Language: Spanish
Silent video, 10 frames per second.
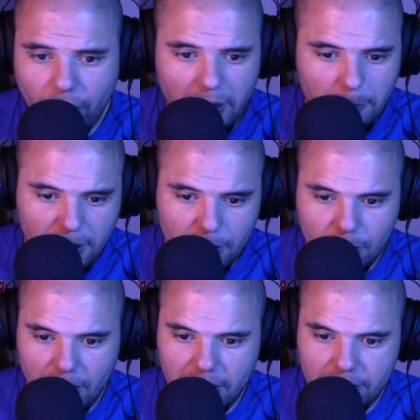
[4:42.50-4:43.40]
el precio de
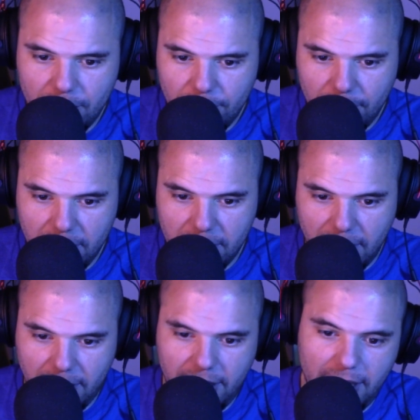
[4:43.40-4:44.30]
todas las fuentes
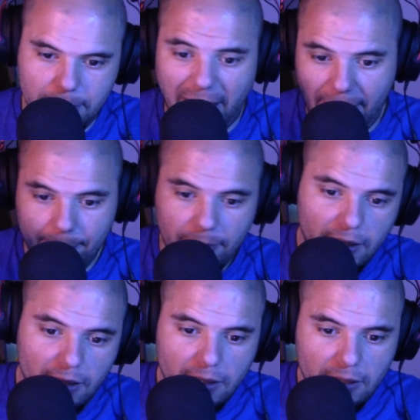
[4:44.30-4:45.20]
energéticas. Vale,
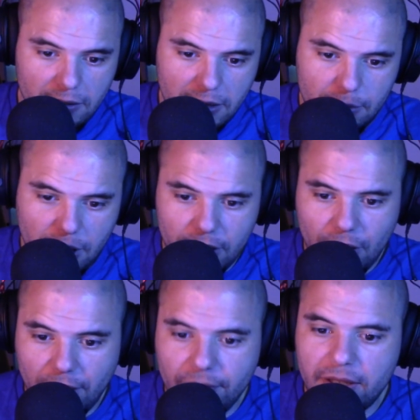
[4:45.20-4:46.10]
tenemos aquí
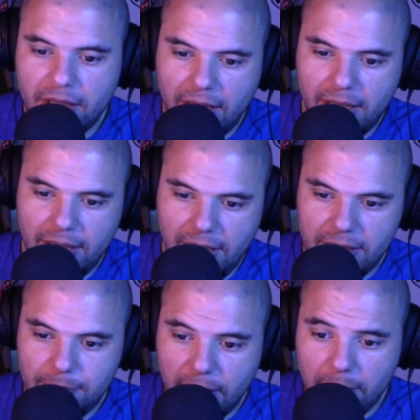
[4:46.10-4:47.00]
todas las fuentes
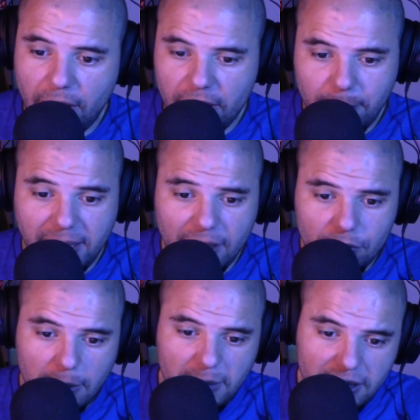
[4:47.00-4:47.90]
energéticas. Por ejemplo, en España
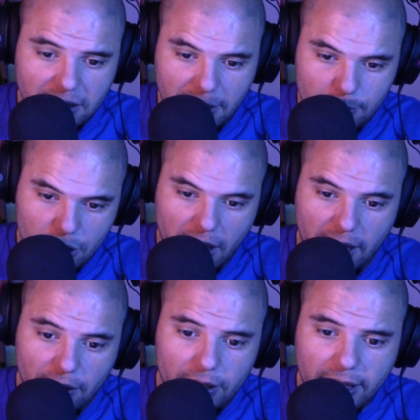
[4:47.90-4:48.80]
actualmente tenemos la
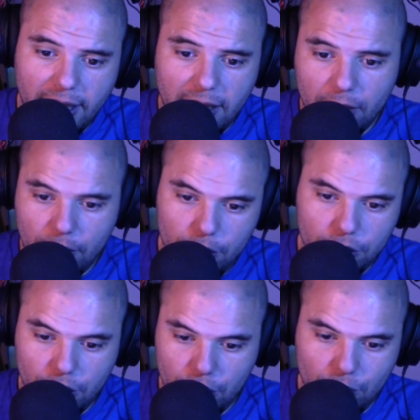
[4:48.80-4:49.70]
eólica con
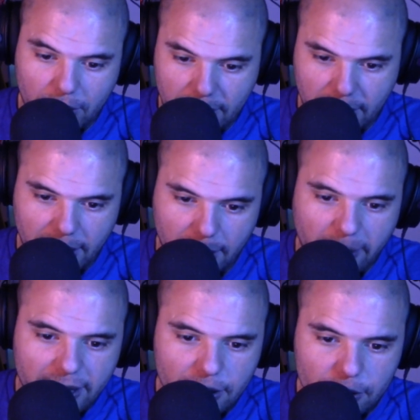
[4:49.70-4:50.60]
240
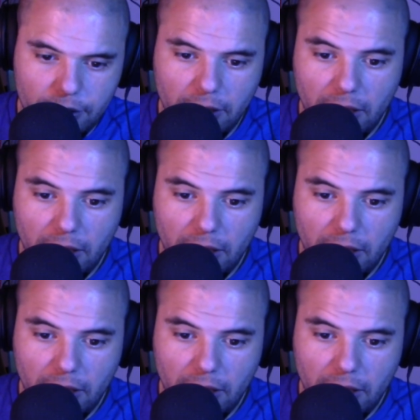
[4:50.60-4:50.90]
gigavatios,